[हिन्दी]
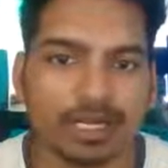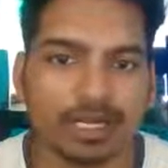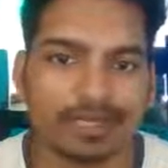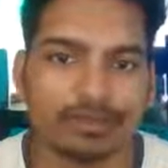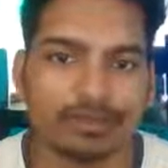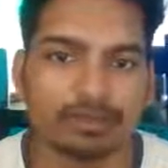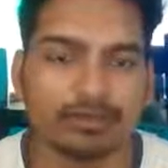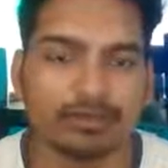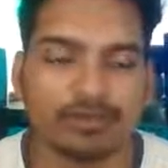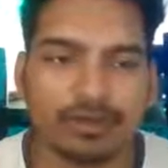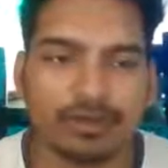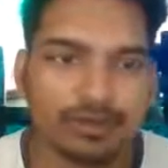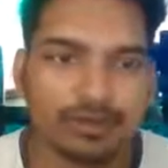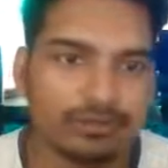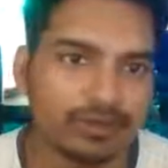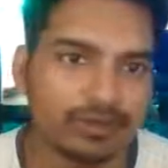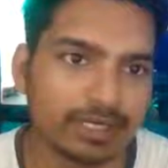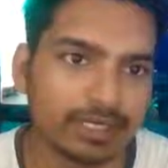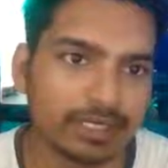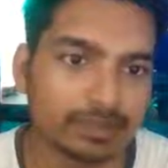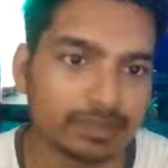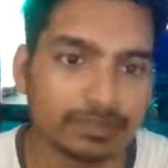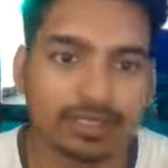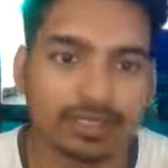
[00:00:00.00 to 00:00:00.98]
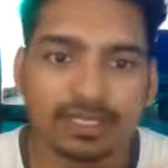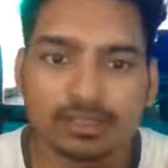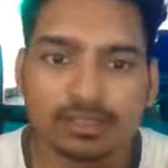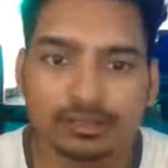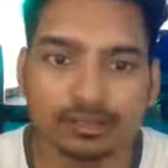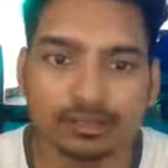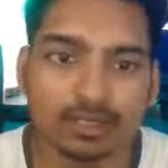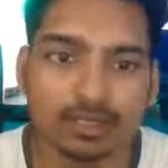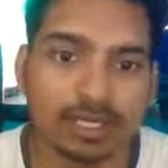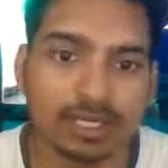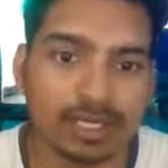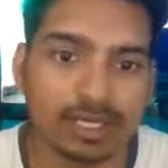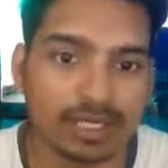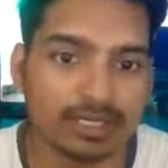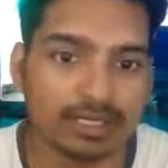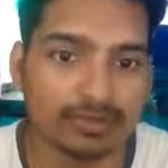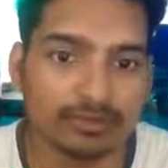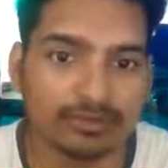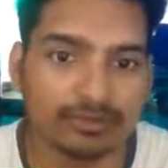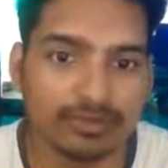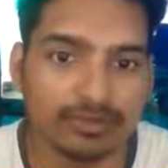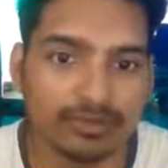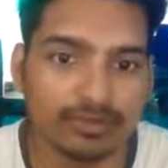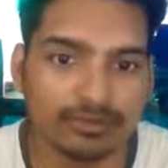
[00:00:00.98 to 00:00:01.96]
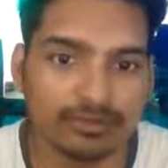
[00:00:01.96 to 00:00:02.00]
ऐटो वेरीफाइड मेरा जो है
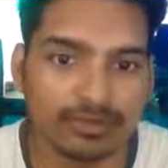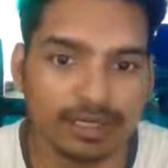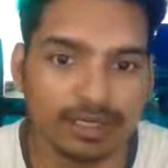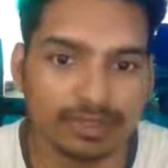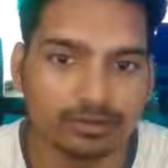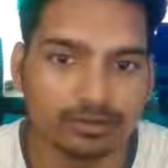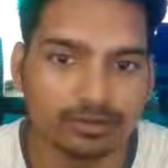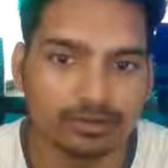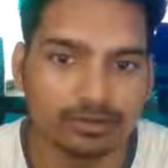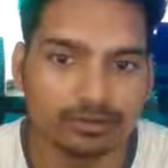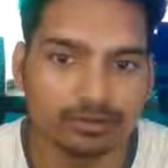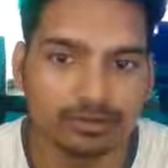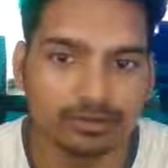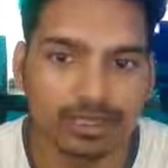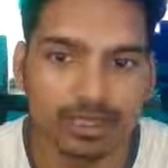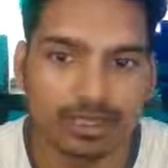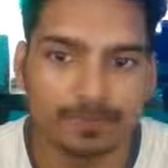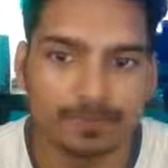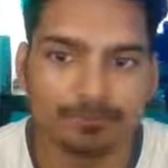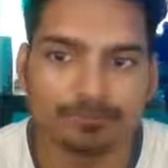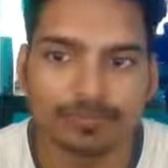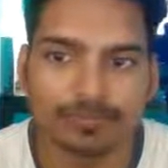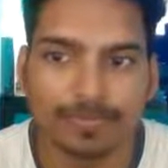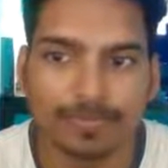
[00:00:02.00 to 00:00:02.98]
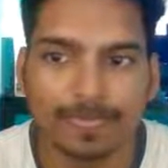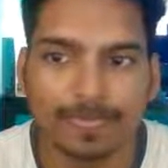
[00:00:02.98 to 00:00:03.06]
ऐटो वेरीफाइड हो चुका है